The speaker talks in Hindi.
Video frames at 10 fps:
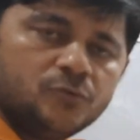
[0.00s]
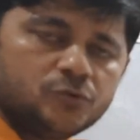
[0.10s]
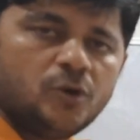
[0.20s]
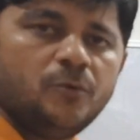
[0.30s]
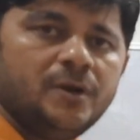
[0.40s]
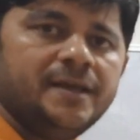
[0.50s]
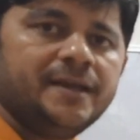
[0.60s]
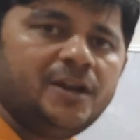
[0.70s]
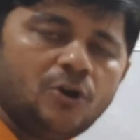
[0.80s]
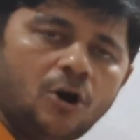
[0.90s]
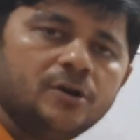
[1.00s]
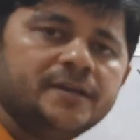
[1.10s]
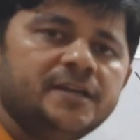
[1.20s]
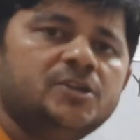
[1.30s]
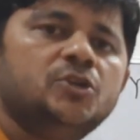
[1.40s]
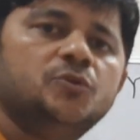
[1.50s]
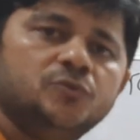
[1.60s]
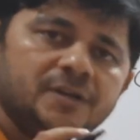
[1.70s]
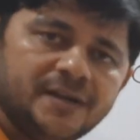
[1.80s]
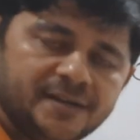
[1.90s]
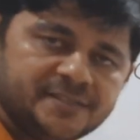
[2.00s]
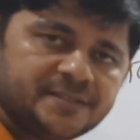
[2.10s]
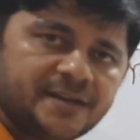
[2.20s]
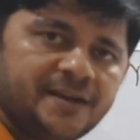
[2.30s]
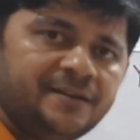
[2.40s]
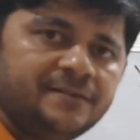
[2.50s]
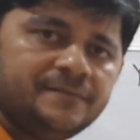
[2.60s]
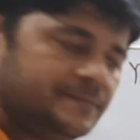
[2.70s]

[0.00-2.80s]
उसको बोलेंगे लॉन्गिट्यूडिनल स्ट्रेन